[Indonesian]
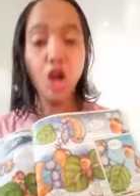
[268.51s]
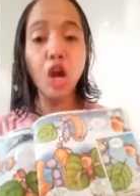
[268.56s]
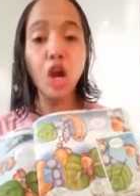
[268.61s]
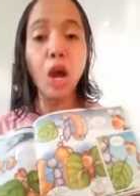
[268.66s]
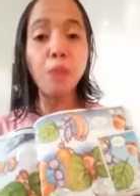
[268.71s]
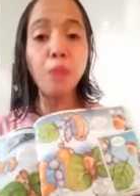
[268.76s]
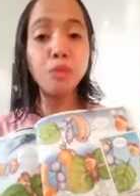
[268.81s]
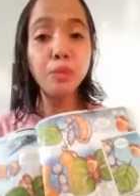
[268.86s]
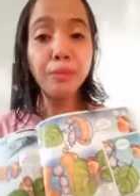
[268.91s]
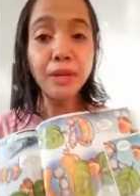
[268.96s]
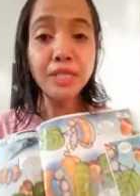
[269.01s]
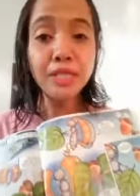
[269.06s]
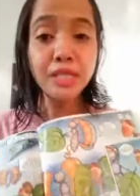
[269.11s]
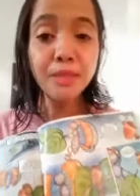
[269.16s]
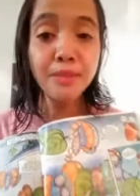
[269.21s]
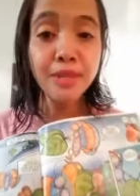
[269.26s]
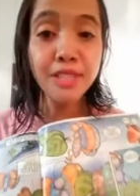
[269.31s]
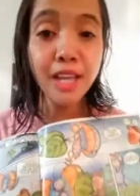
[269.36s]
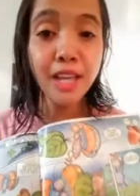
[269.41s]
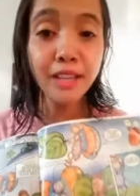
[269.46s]
kamu
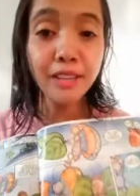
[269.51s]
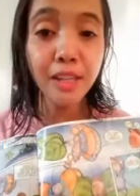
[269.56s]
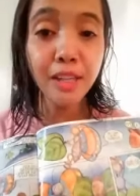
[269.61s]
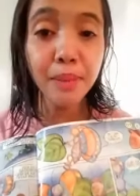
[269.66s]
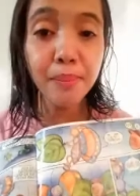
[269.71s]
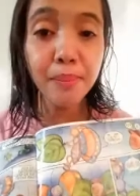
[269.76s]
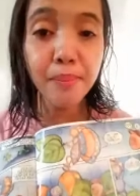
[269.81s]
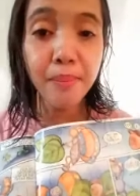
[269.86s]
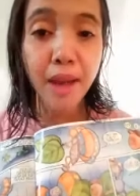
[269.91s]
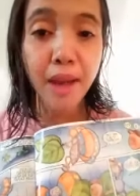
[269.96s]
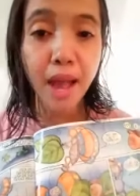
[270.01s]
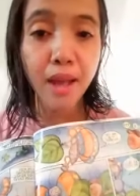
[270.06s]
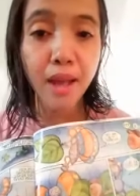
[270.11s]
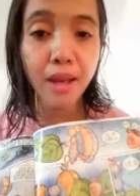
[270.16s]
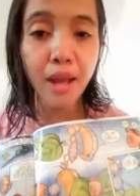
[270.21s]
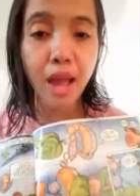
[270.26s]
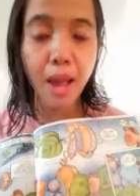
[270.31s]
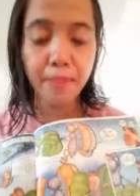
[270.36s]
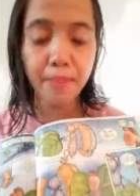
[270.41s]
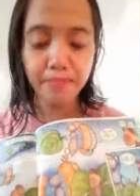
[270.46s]
pasti bisa
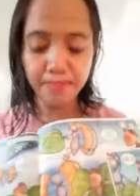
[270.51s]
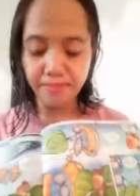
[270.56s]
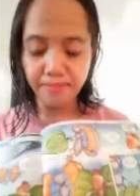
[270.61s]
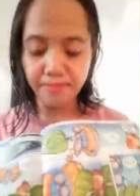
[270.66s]
terbang, Kap.